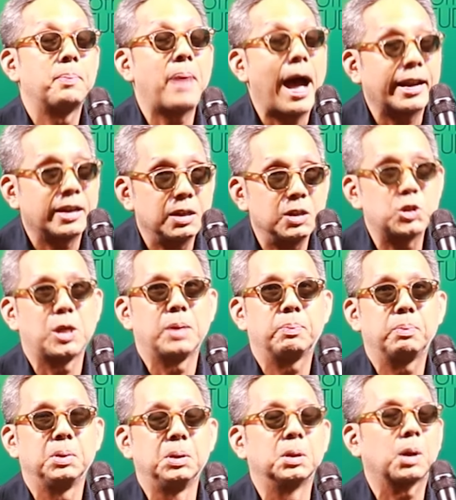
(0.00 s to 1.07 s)
partnership
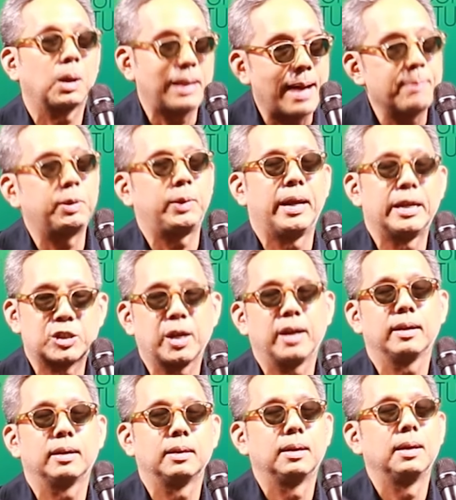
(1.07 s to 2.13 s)
หรือ collaboration